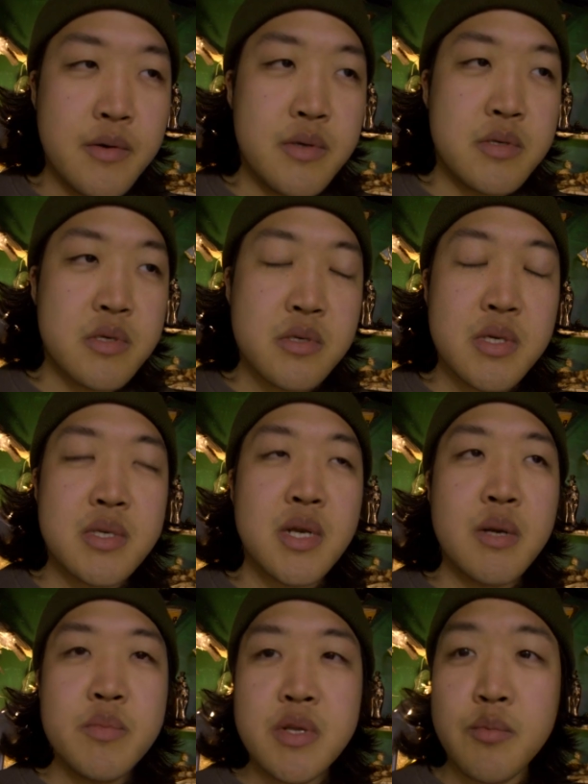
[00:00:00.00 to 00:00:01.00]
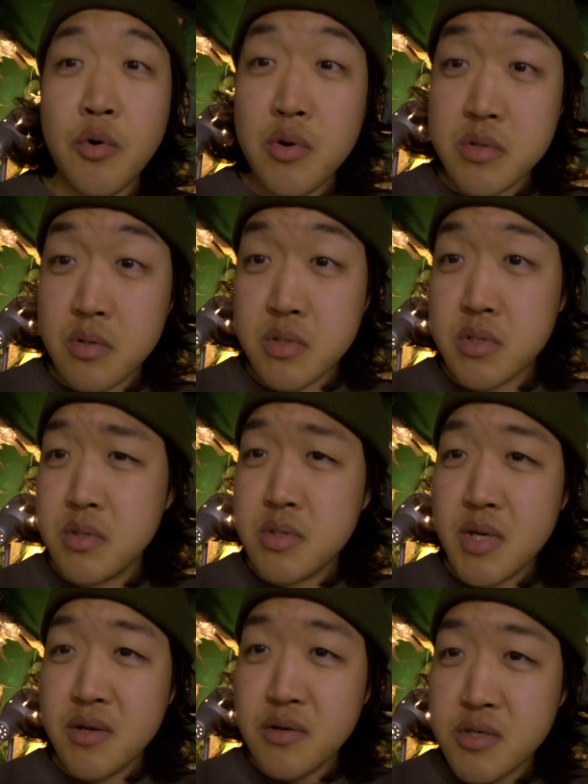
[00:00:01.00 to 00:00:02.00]
진짜 사람들이 모여서 진짜
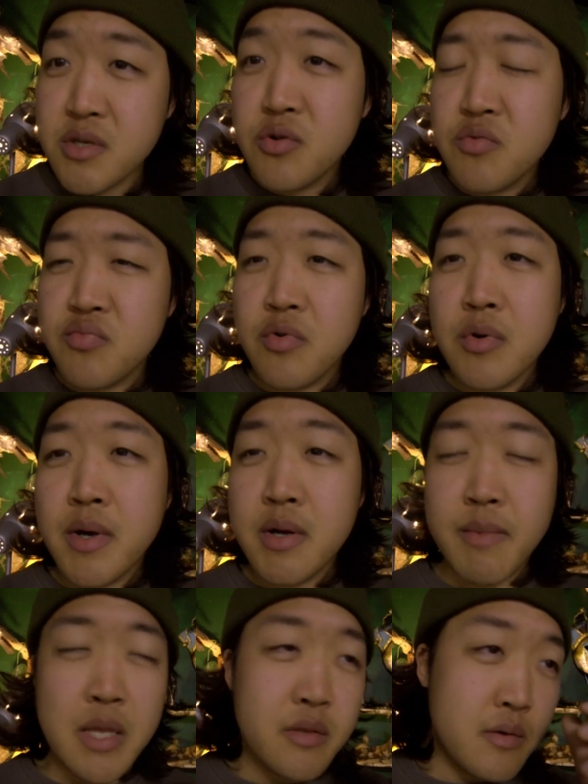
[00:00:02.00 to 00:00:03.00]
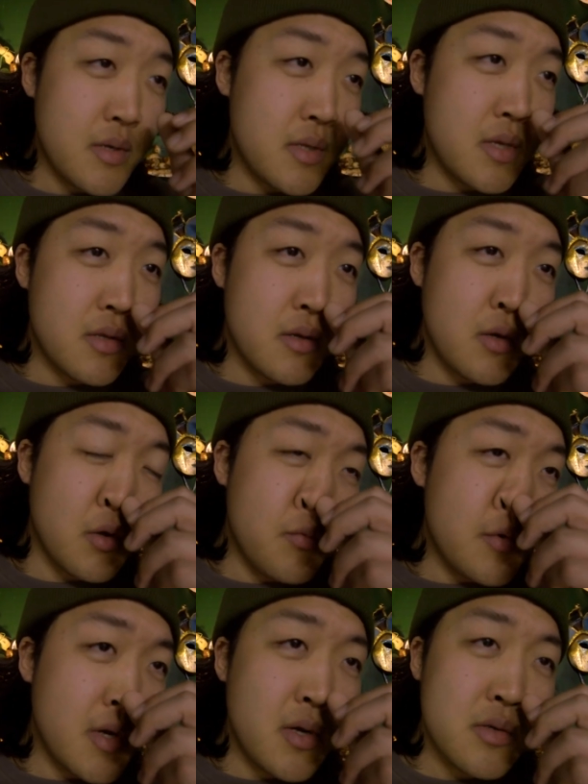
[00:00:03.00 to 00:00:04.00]
현실로 무언가를 만들어낸다는 게
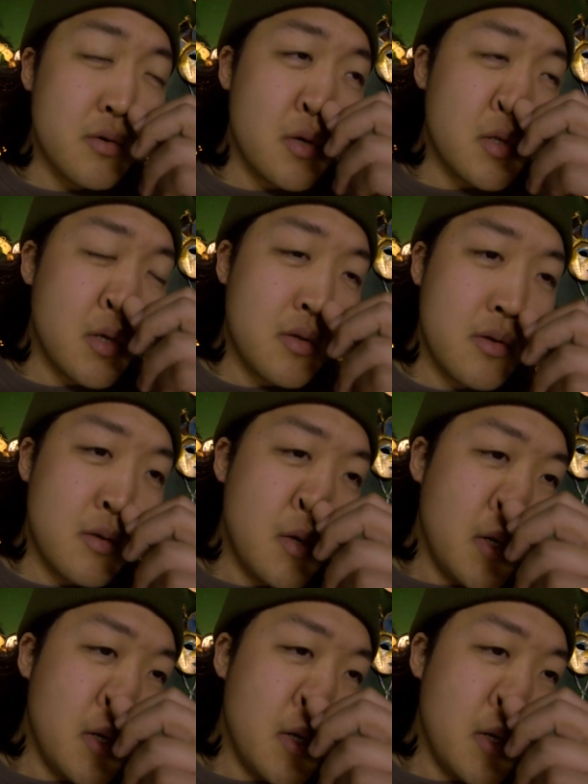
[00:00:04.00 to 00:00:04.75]
너무나 저한테는